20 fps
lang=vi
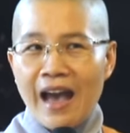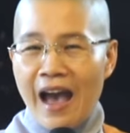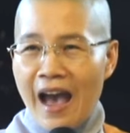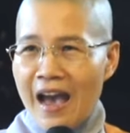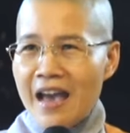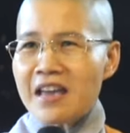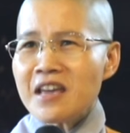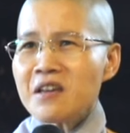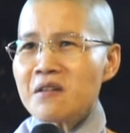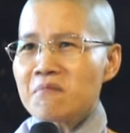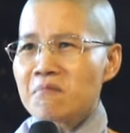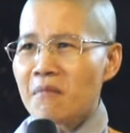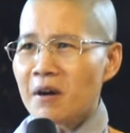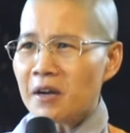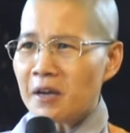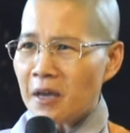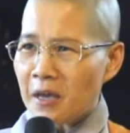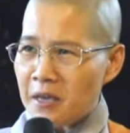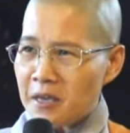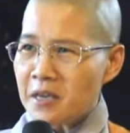ái mà
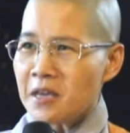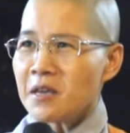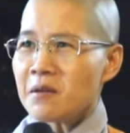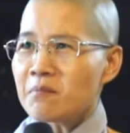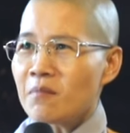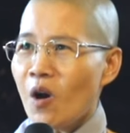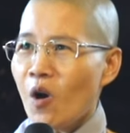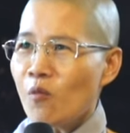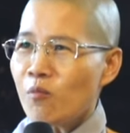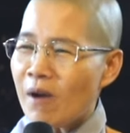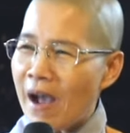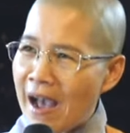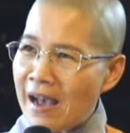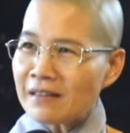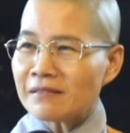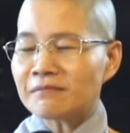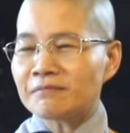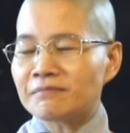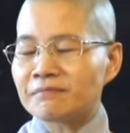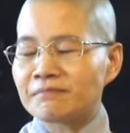kỹ mà hung
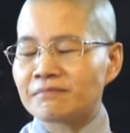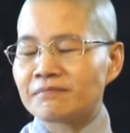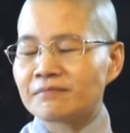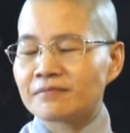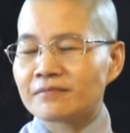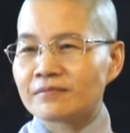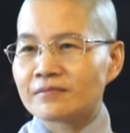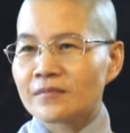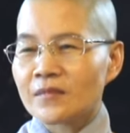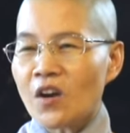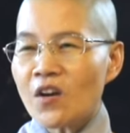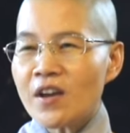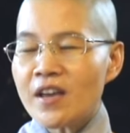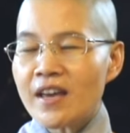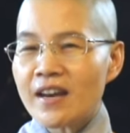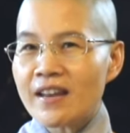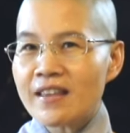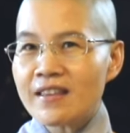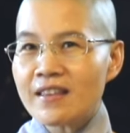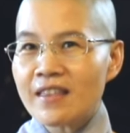hăng có
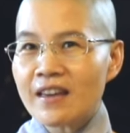nghĩa là